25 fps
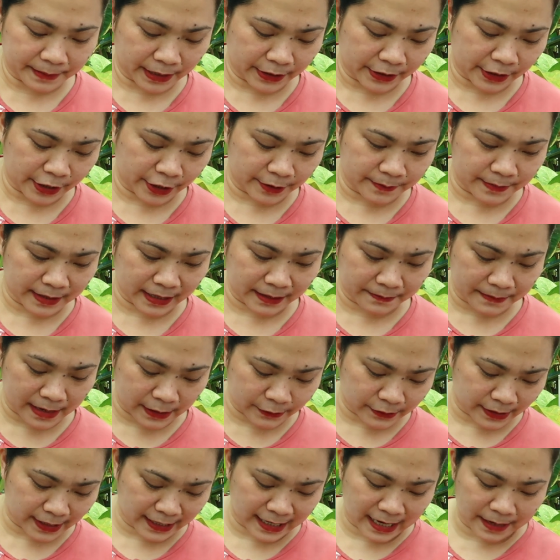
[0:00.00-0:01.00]
meron ako mga
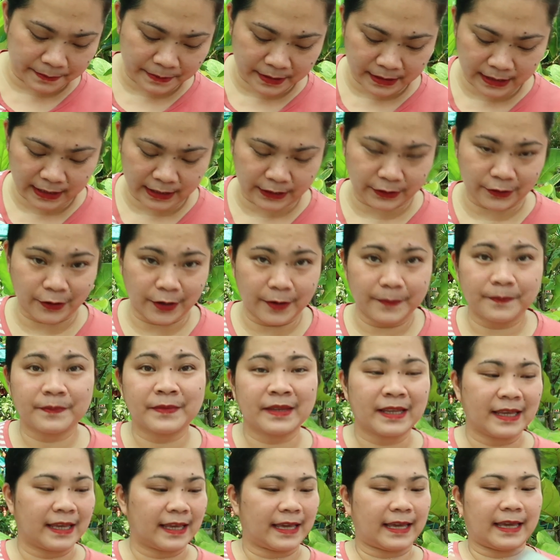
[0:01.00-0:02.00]
bagong halaman dito.
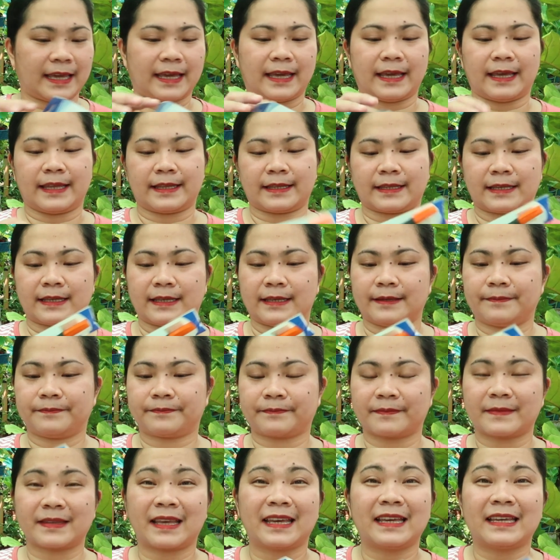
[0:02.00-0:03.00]
And,
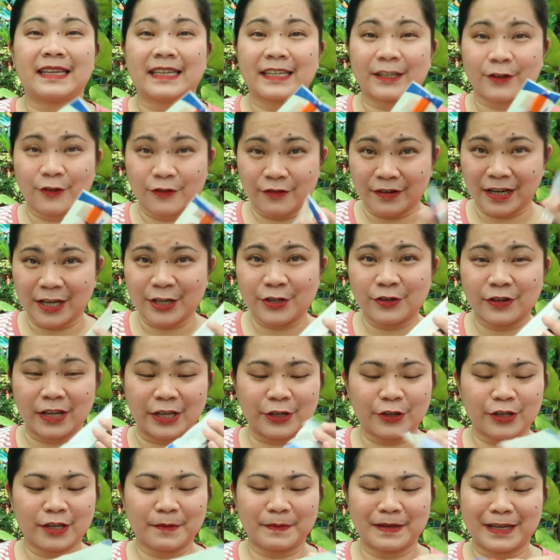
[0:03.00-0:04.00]

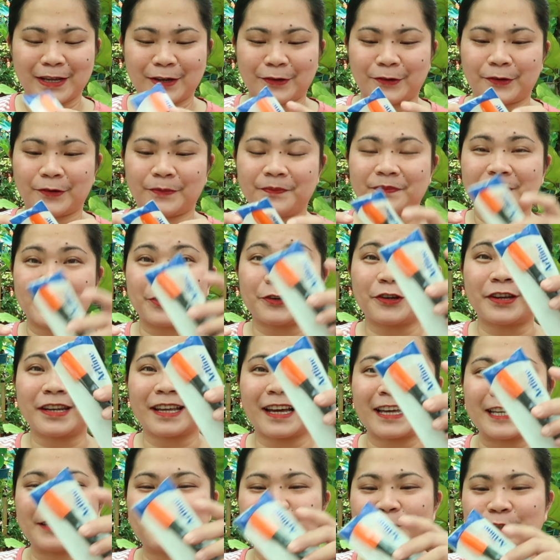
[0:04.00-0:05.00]
congratulate nyo naman ako. Hindi ko
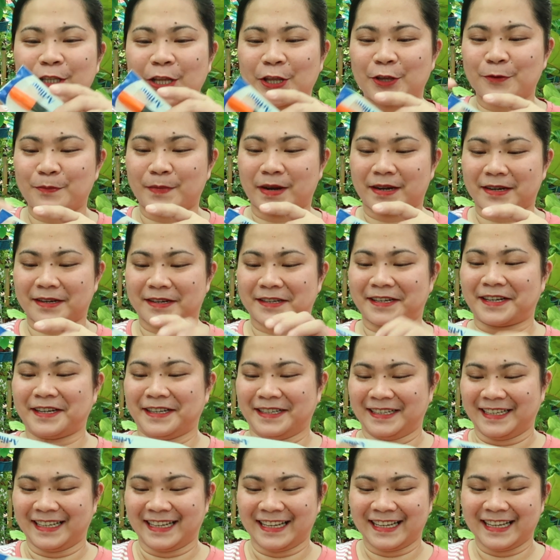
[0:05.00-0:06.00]
na nakalimutan yung marker.
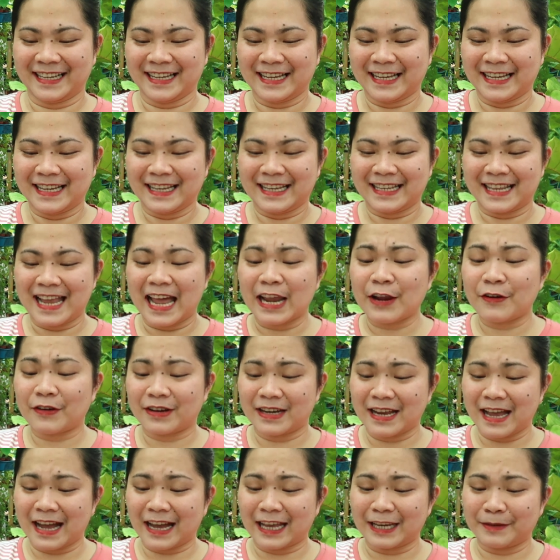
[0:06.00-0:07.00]
Dahil
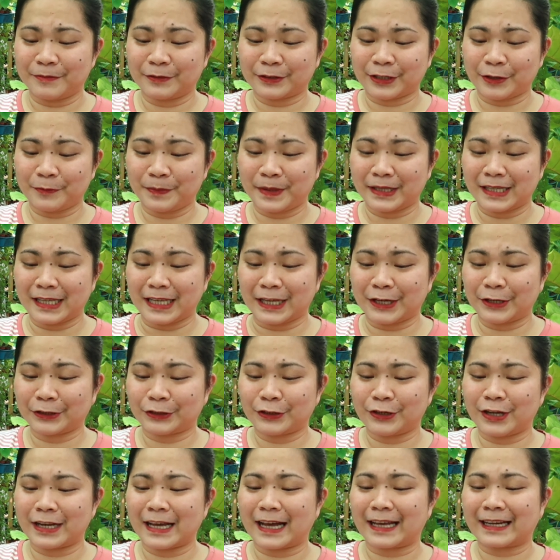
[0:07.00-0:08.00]
wala nakakalimutan. Binili ko
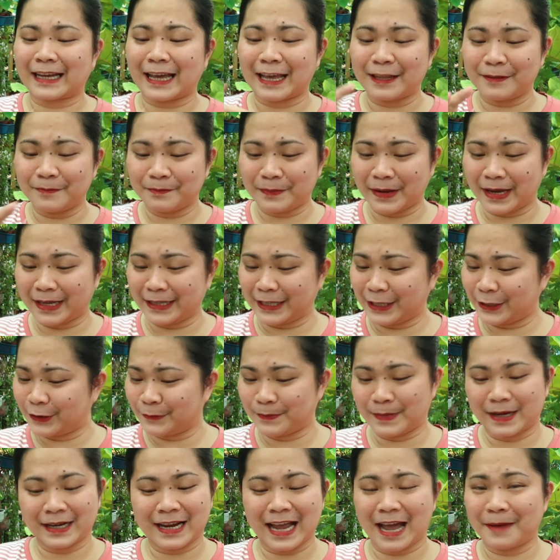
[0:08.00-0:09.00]
ito na nakaraan pa. Hindi ko
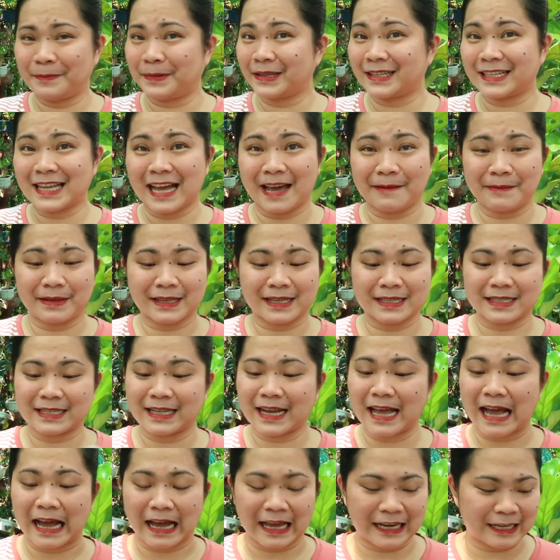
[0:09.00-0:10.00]
magamit-gamit kasi
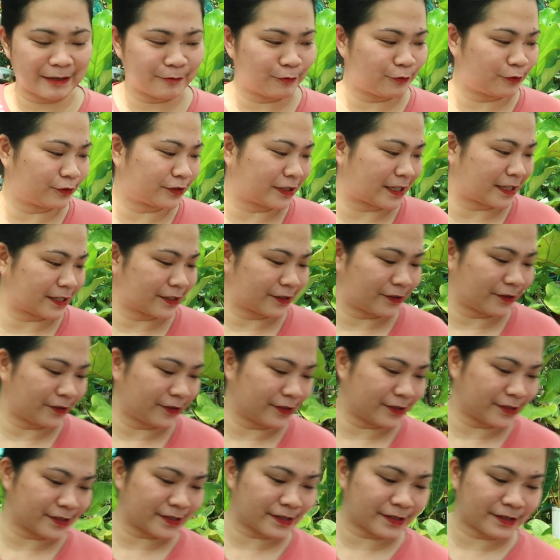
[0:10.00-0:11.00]
nakakalimutan ko.
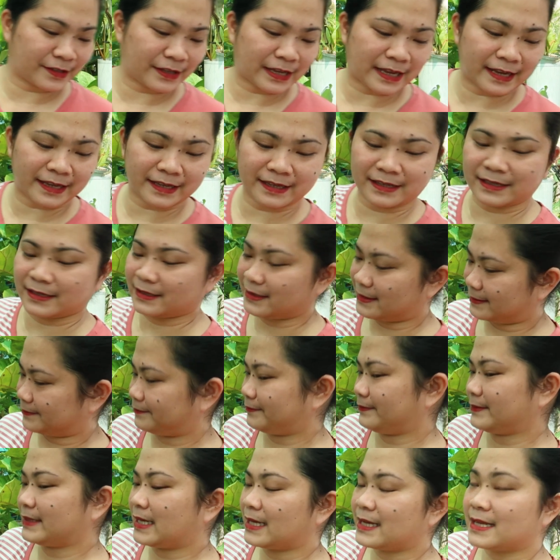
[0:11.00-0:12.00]
Just cry.
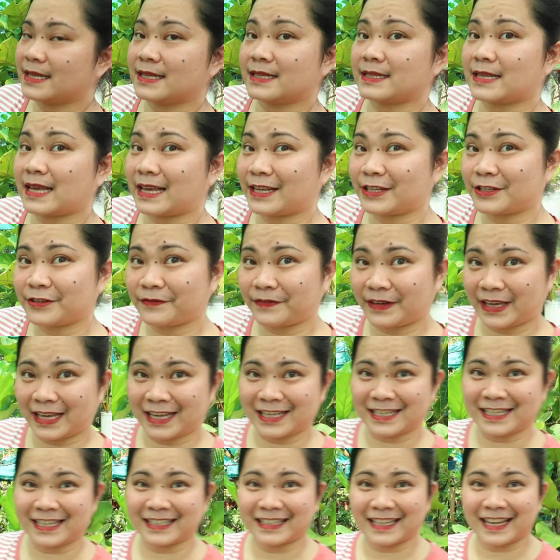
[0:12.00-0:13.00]
Signs of
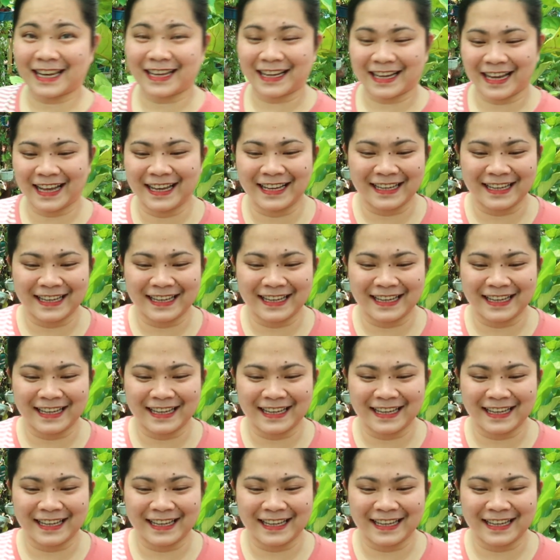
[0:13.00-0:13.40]
aging talaga.